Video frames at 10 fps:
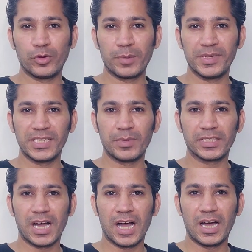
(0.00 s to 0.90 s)
हूं रमीज
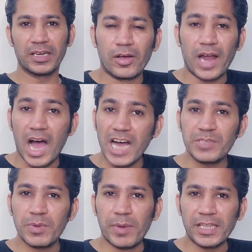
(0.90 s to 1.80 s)
अहमद खान और
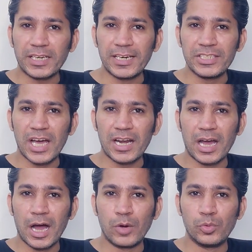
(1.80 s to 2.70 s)
आज मैं बात करने जा
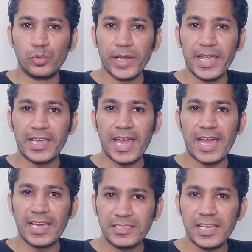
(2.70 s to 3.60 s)
रहा हूं एक
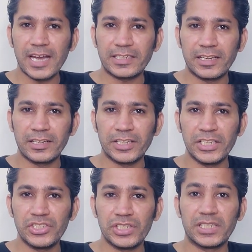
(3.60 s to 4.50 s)
ऐसे एक्टर
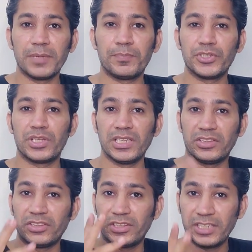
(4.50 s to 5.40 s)
की जिनकी पिछली
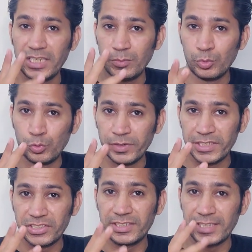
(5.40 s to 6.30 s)
तीन
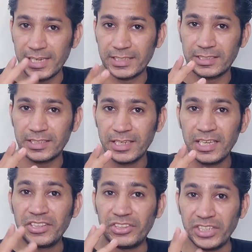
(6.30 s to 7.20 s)
मूवीज यस
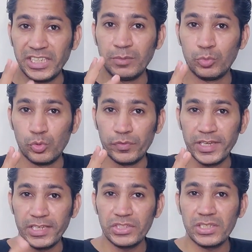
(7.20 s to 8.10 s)
तीन
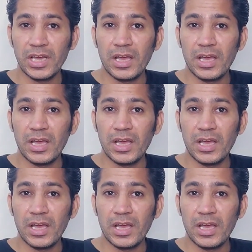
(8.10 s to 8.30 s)
मूवीज